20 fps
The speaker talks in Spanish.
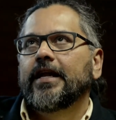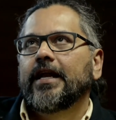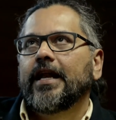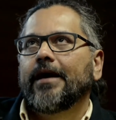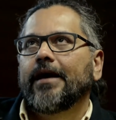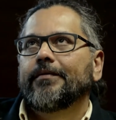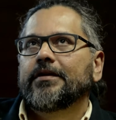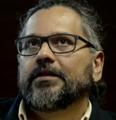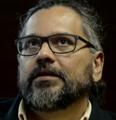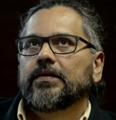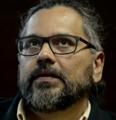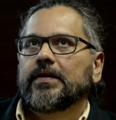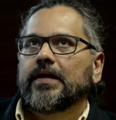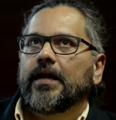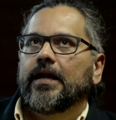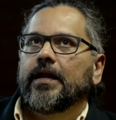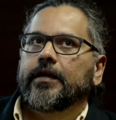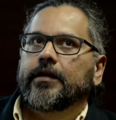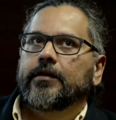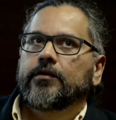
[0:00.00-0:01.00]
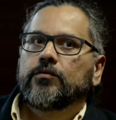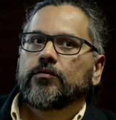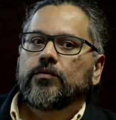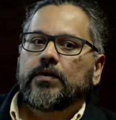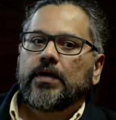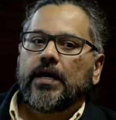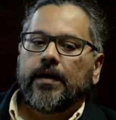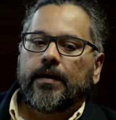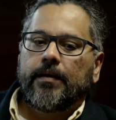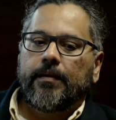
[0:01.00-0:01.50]
el hábito de la
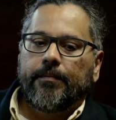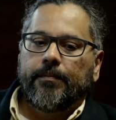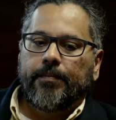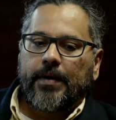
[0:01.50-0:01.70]
lectura